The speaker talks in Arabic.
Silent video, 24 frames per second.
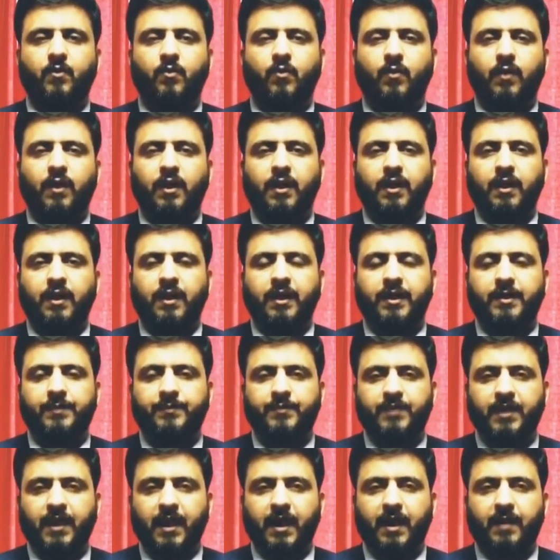
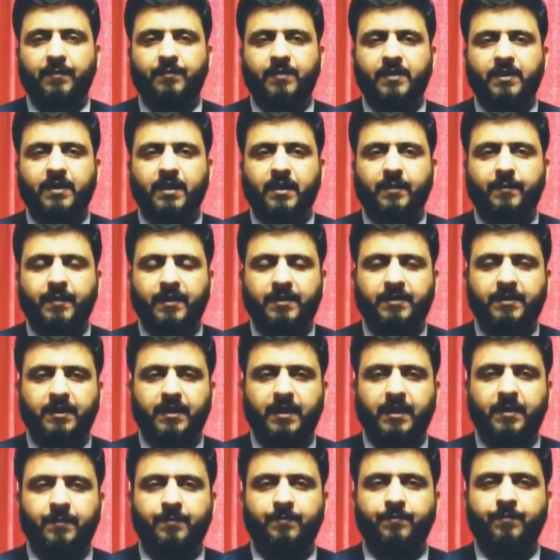وإبداء
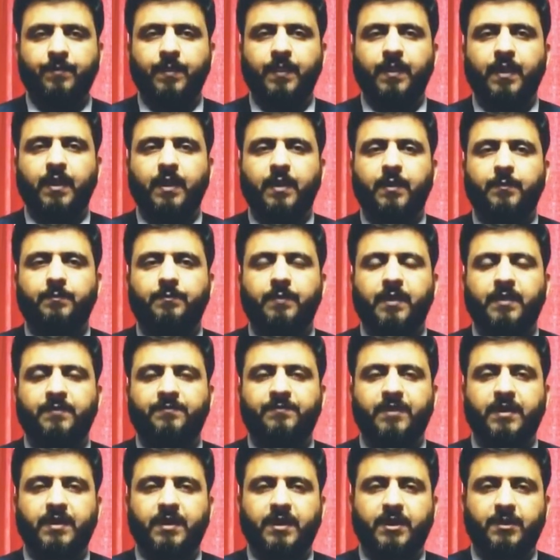مظلمتهم بل
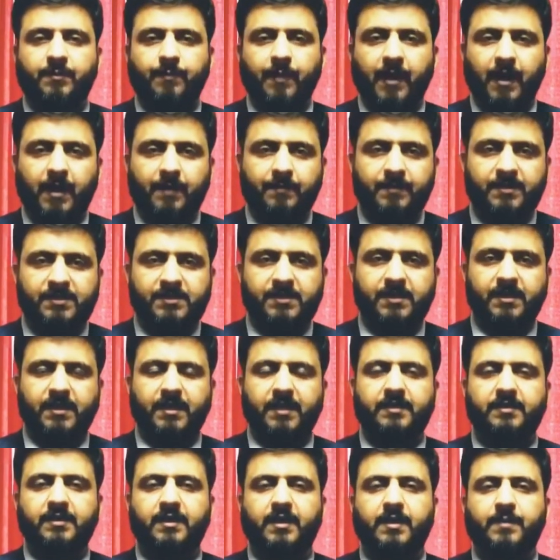في إكمال
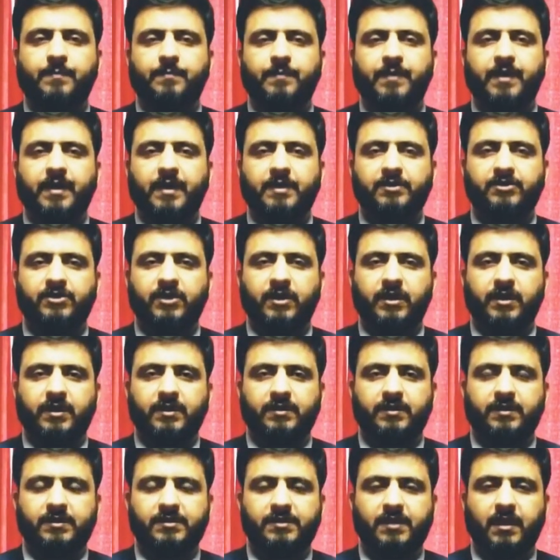مسيرتهم من أجل
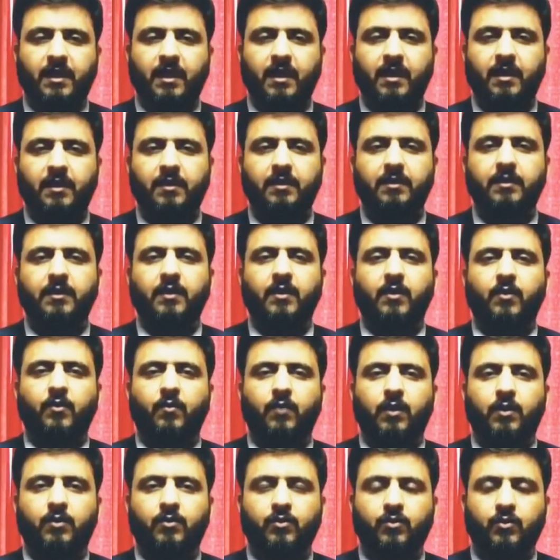الانتصار
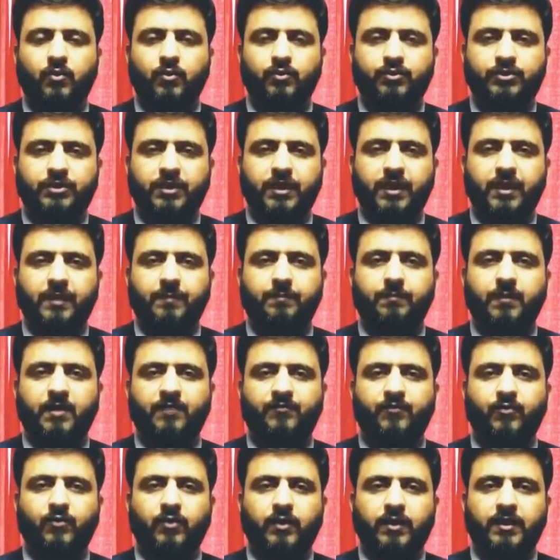وخروجهم
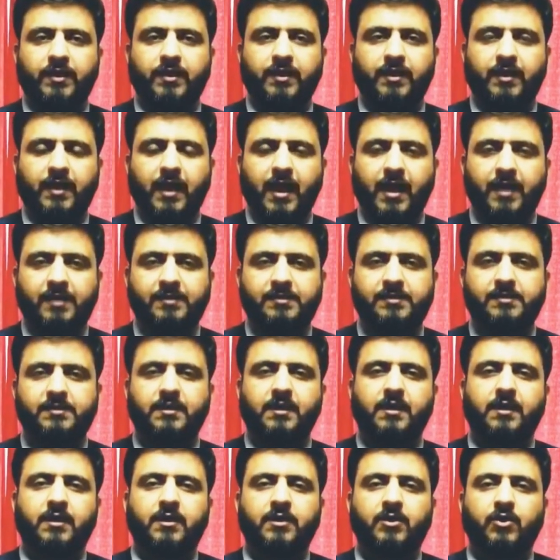مرفوعي الرأس
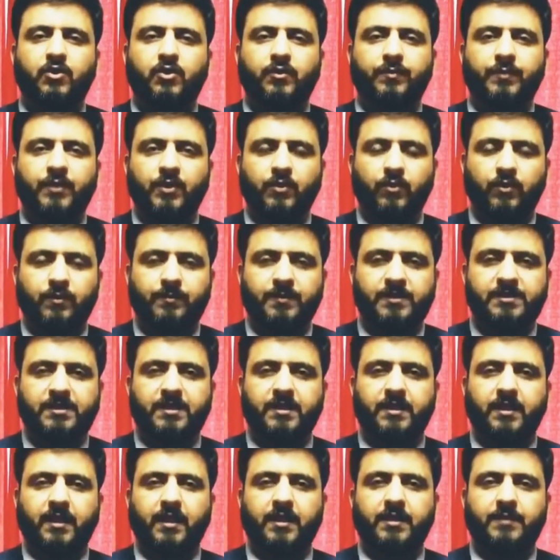يكملوا
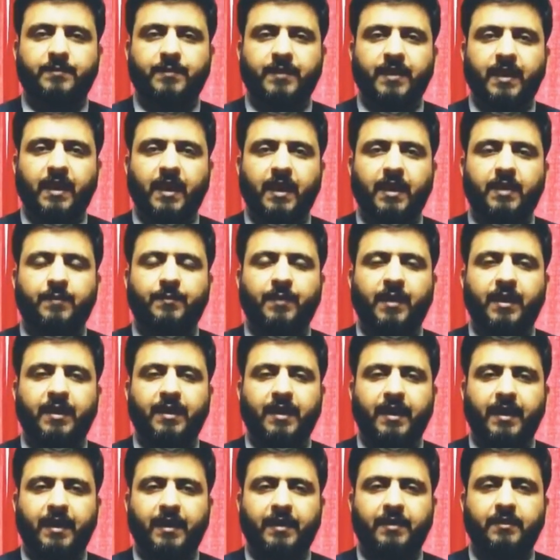المسيرة لبناء
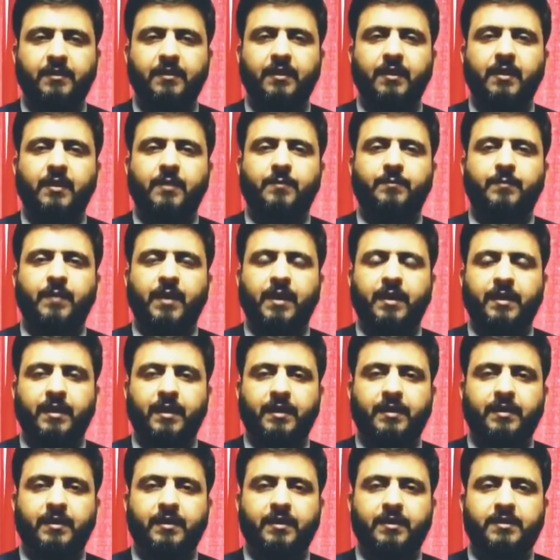البحرين
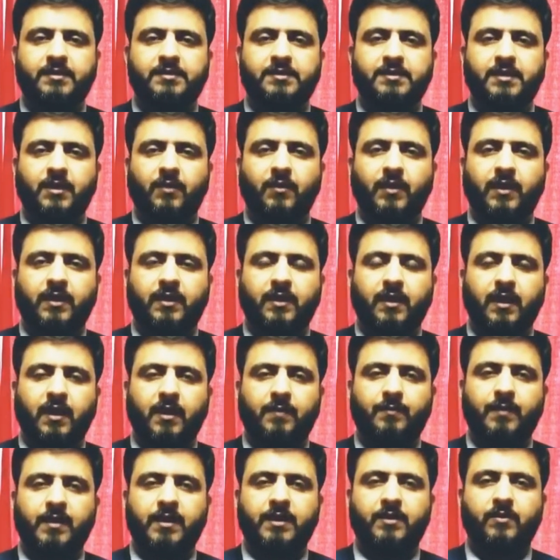بحرين العزة
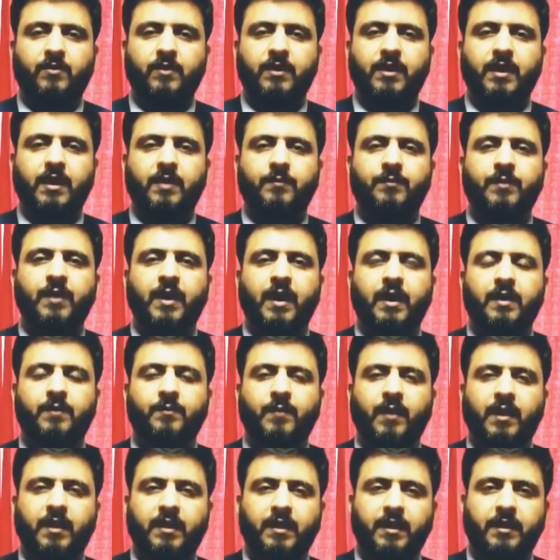والكرامة لكل أبناء
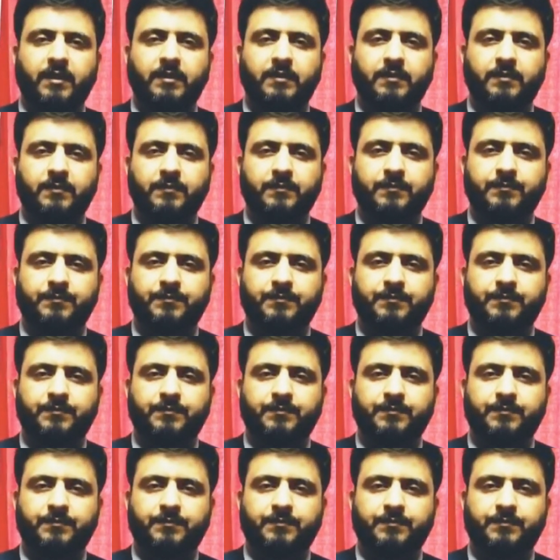البحرين